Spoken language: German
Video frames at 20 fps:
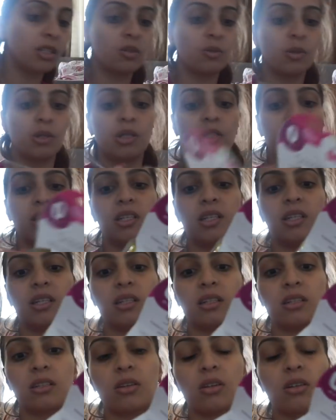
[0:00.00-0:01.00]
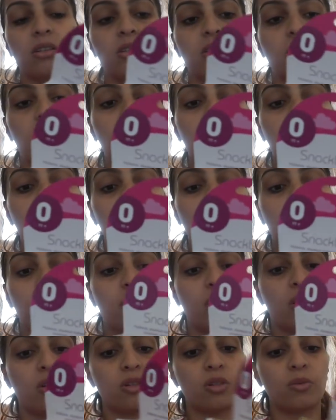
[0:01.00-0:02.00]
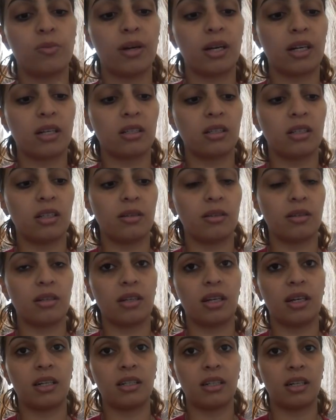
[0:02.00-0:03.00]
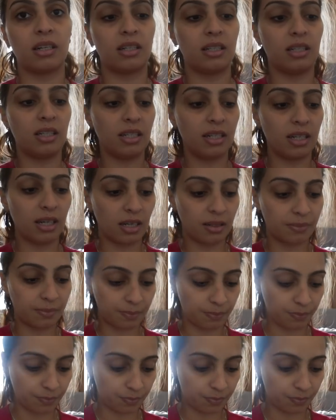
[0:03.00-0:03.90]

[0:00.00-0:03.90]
Welche die hier könnte ich auch jetzt schon mal auspacken. Die kann dann Lina